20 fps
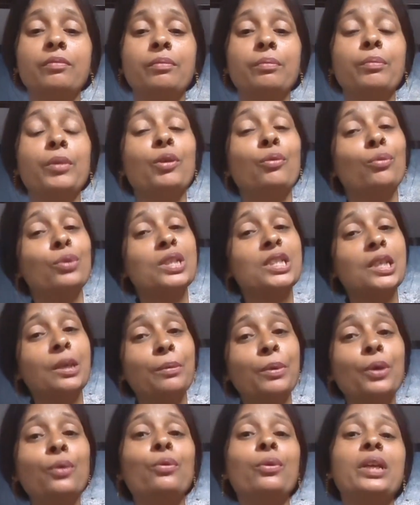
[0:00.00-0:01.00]
मैं उन
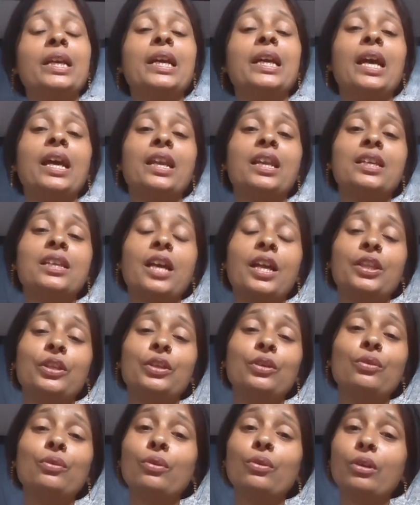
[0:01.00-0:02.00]
सभी को ये कहना चाहती
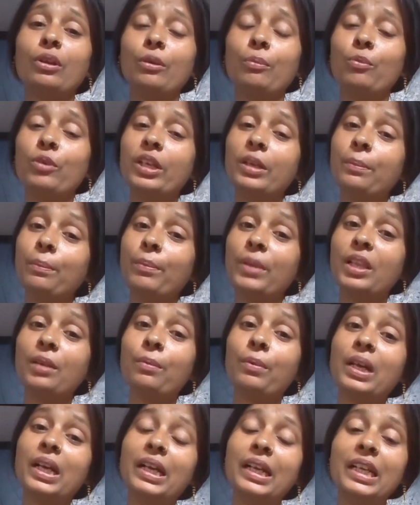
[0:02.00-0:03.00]
हूँ कि मेरी
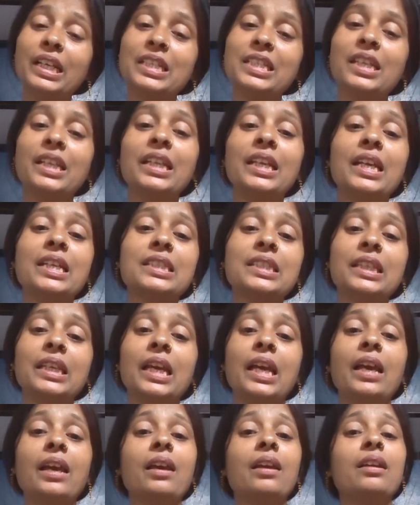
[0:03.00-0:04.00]
मतलब कंडीशन ही ऐसी
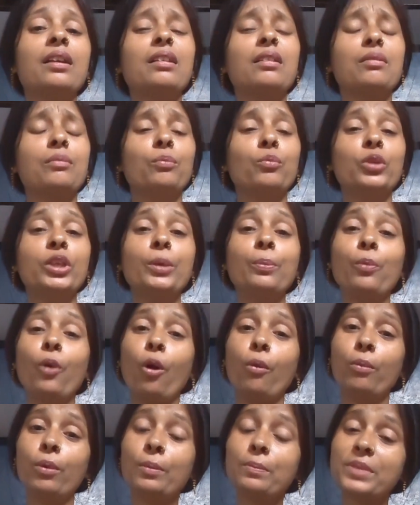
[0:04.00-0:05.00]
है मुझे
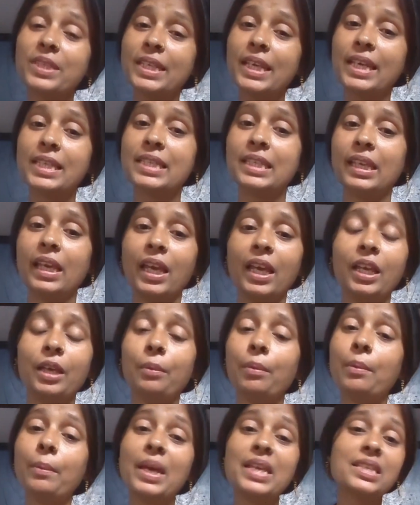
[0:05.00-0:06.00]
प्रॉब्लम्स ही ऐसी है कि
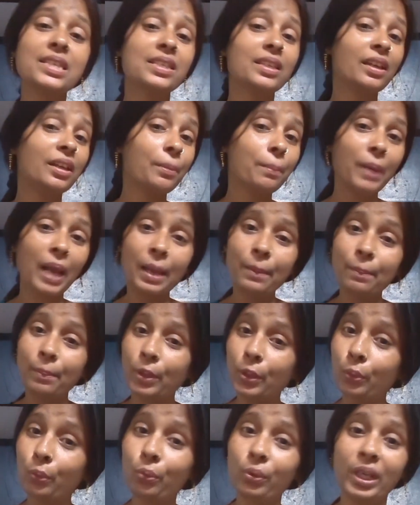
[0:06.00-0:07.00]
मैं मैसेज का रिप्लाई
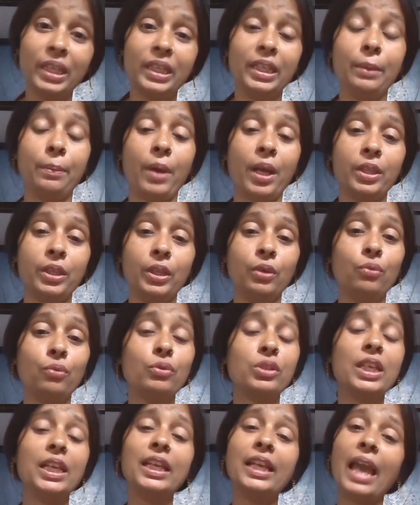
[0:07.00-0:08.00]
बिल्कुल नहीं दे पाती हूँ
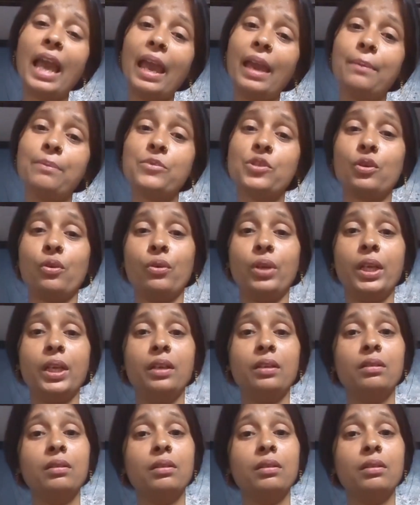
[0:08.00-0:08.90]
उसके लिए आई एम सॉरी